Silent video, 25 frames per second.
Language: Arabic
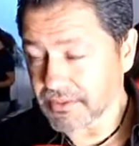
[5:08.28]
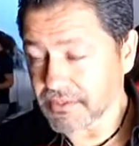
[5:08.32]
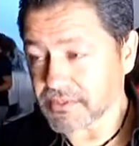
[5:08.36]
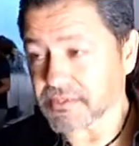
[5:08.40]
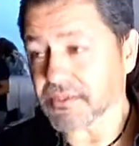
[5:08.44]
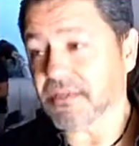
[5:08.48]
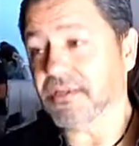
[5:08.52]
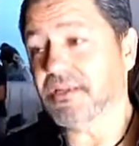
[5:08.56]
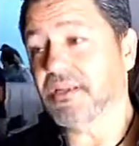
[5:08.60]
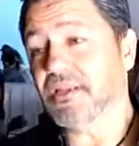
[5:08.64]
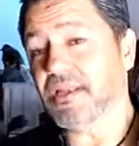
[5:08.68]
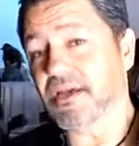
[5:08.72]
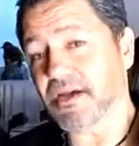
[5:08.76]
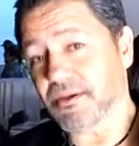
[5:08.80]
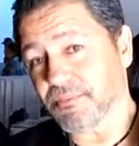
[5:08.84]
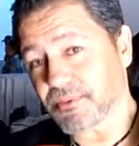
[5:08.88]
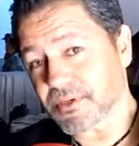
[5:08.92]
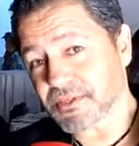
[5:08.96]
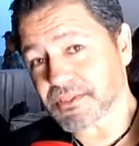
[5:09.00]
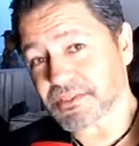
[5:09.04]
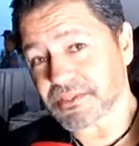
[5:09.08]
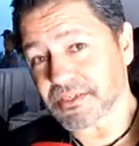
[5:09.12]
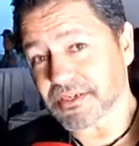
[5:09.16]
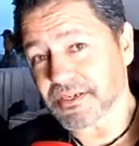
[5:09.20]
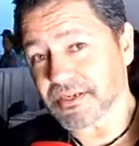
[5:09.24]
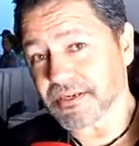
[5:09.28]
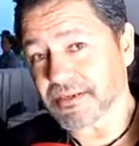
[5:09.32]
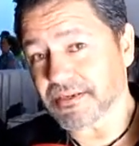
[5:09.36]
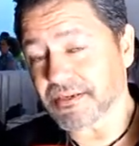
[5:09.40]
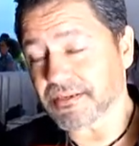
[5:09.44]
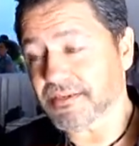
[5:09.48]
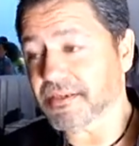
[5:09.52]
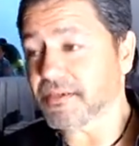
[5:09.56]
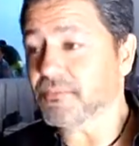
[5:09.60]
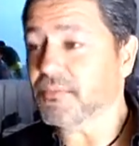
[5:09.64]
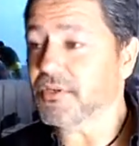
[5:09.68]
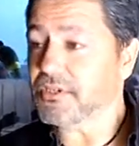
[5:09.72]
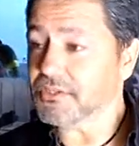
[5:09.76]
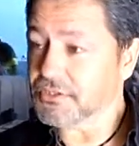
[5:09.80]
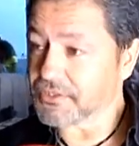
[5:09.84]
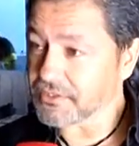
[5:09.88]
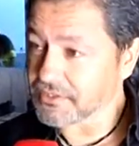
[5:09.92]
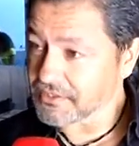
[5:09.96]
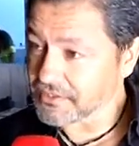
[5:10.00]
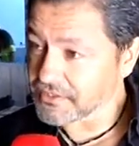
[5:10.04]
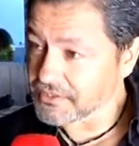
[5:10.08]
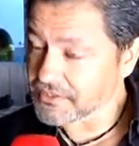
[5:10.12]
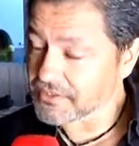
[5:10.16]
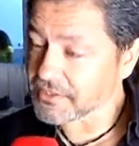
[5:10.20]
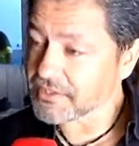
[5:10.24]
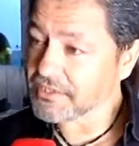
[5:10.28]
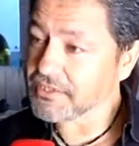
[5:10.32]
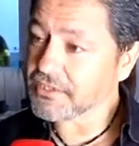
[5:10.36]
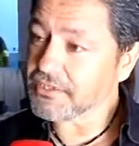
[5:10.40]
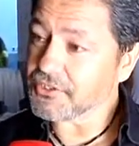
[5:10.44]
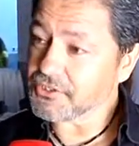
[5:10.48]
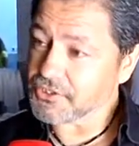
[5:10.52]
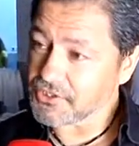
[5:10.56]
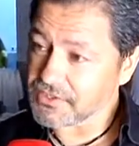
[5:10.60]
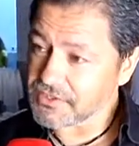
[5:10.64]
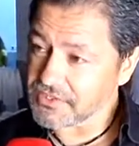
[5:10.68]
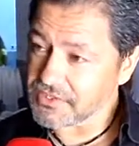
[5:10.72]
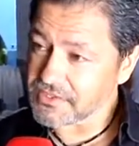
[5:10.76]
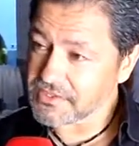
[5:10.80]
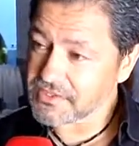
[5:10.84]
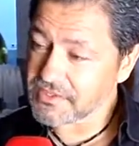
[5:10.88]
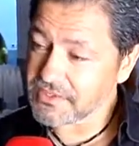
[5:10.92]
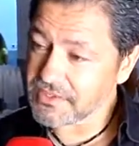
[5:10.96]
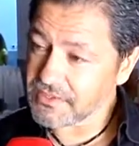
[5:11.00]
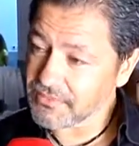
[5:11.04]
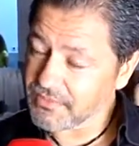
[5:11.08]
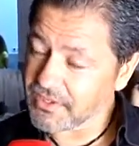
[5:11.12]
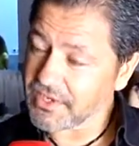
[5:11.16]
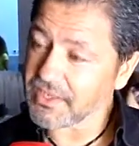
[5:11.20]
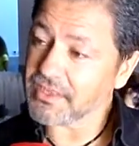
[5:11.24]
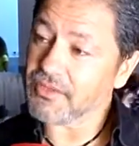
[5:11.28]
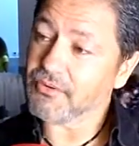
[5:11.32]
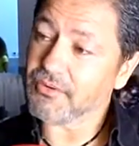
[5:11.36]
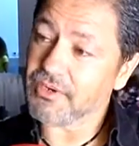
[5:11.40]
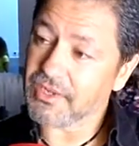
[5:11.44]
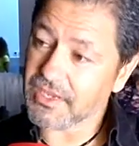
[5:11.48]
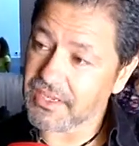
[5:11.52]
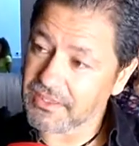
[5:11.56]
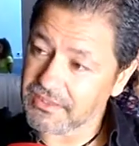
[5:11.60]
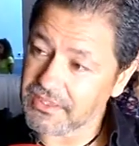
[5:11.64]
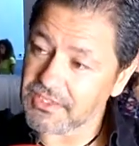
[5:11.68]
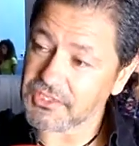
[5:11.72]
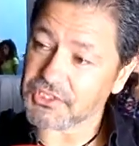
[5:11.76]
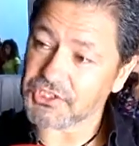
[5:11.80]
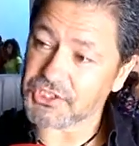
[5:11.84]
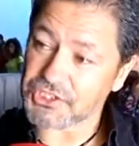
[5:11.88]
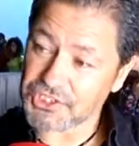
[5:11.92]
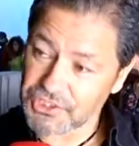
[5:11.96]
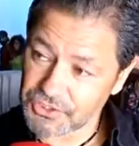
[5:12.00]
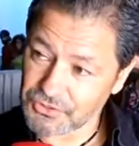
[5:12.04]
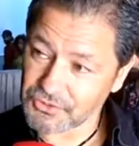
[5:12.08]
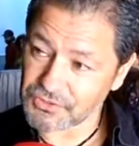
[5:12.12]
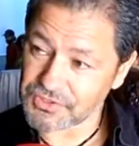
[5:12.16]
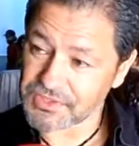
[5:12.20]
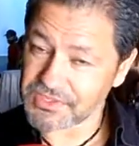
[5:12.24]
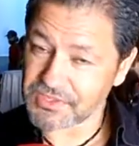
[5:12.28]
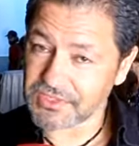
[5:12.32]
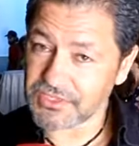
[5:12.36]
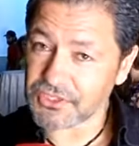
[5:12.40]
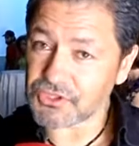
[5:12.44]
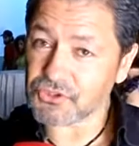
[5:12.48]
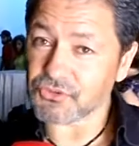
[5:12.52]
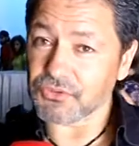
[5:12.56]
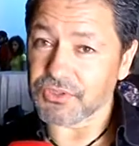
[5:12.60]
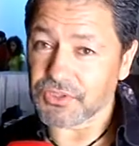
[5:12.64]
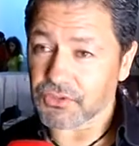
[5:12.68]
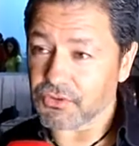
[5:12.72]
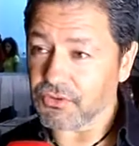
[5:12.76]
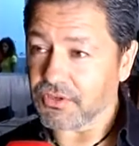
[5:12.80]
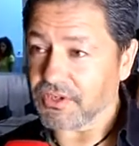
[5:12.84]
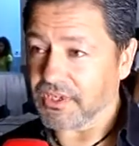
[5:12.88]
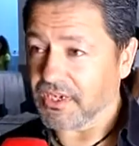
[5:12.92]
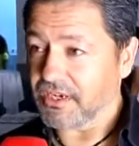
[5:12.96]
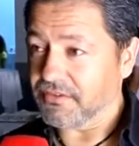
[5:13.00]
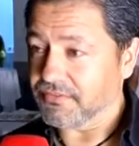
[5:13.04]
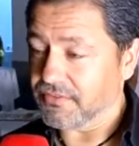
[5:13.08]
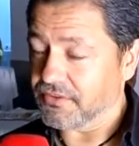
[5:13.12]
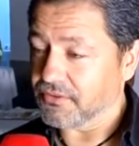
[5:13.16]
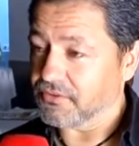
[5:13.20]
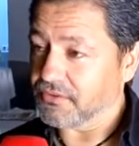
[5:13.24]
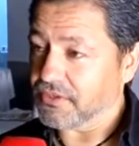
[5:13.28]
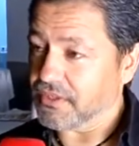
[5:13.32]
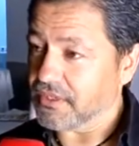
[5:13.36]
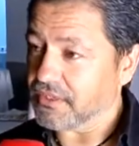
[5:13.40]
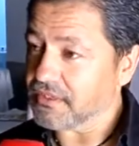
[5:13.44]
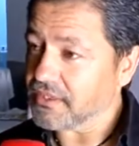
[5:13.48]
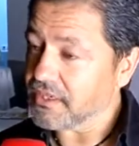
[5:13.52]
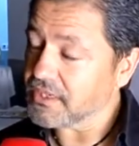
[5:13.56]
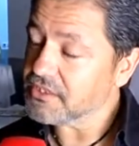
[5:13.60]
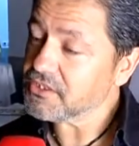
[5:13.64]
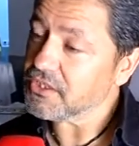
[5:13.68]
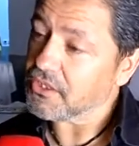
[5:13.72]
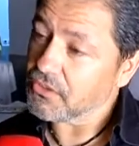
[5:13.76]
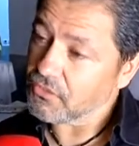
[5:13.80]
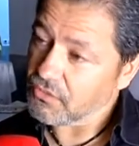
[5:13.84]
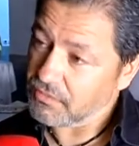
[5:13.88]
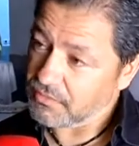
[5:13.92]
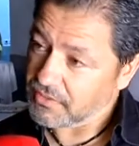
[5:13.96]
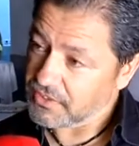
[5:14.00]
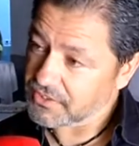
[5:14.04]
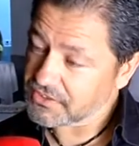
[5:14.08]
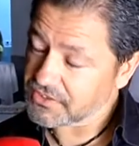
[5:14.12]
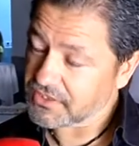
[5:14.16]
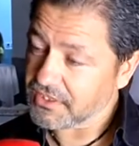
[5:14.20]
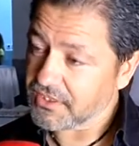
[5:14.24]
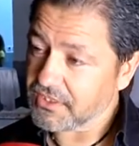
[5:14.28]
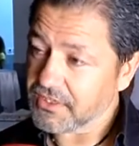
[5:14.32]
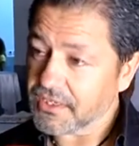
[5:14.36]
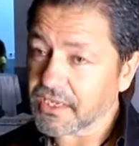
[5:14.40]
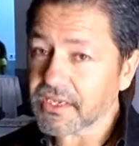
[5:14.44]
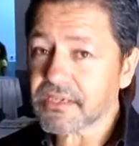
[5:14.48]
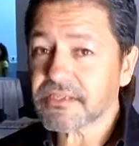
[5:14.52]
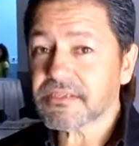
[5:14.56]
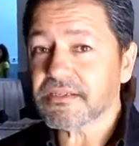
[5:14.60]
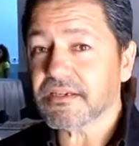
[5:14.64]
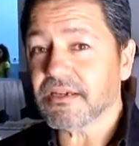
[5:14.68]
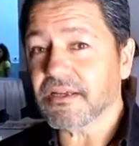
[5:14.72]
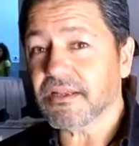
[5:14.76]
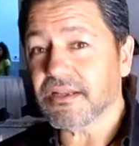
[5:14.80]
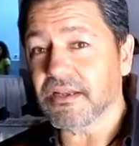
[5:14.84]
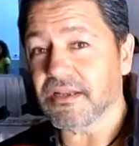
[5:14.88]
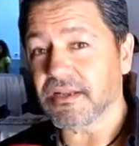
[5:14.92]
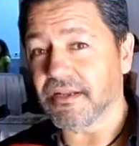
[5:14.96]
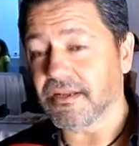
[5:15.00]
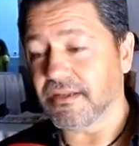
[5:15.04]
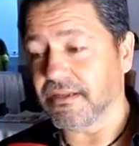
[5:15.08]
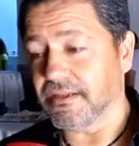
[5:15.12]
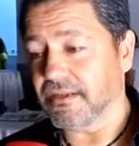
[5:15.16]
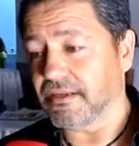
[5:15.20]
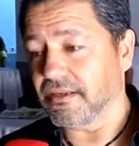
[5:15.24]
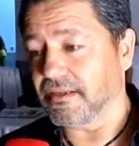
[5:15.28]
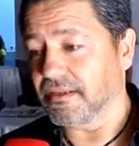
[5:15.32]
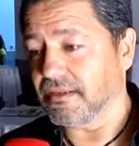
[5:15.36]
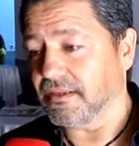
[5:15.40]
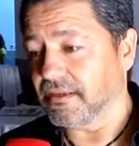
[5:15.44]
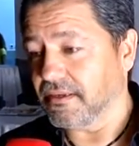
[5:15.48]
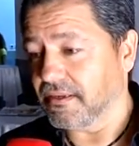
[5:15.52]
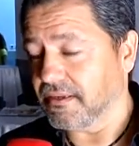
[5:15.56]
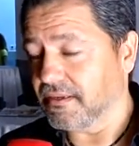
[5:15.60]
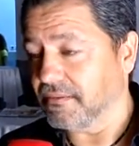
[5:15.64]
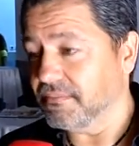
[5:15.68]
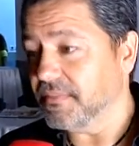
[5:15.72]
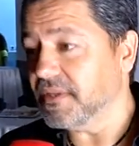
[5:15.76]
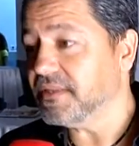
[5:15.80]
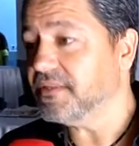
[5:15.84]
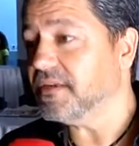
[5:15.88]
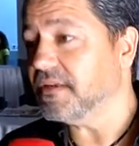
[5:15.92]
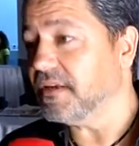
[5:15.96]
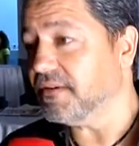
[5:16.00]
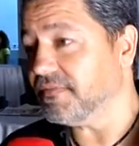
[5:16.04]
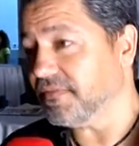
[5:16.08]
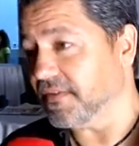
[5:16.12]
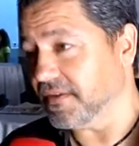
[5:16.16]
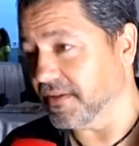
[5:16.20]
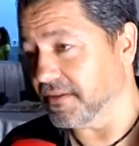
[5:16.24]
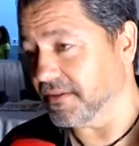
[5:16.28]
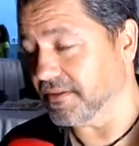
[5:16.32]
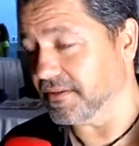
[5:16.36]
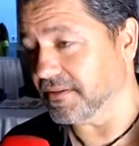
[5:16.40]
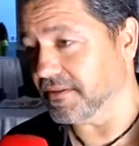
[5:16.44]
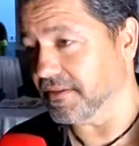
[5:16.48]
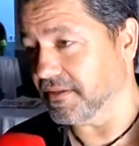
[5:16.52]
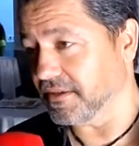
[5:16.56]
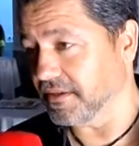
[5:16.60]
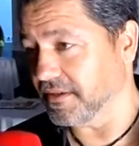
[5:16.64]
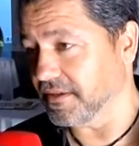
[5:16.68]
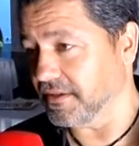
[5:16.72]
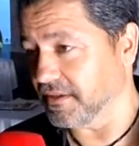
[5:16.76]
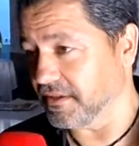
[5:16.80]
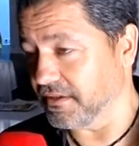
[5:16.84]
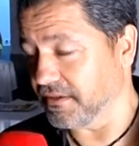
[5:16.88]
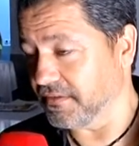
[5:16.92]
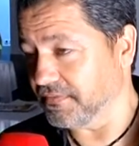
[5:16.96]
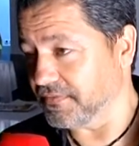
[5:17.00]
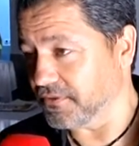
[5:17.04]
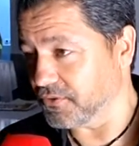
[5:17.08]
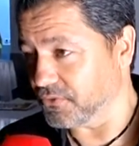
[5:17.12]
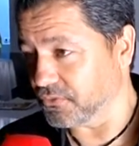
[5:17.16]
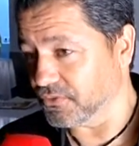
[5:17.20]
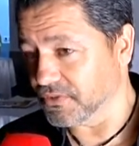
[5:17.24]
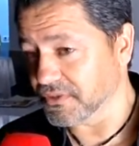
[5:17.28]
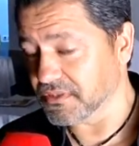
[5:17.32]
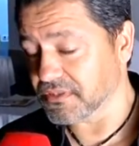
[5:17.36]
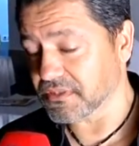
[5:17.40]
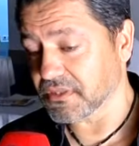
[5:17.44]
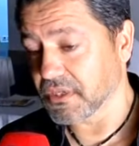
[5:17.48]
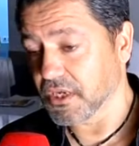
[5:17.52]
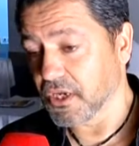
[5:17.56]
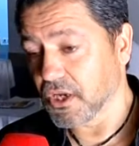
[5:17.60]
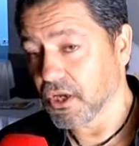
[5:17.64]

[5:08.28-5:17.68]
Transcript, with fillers: سنيناها برشا كيما لي جي تي سي لي جي سي سي المرة هذه ولا عندنا جي كو سي جوني كوريغرافيك دو كارتاج حلوة برشا ناقصة الميدان الفني آه، في تونس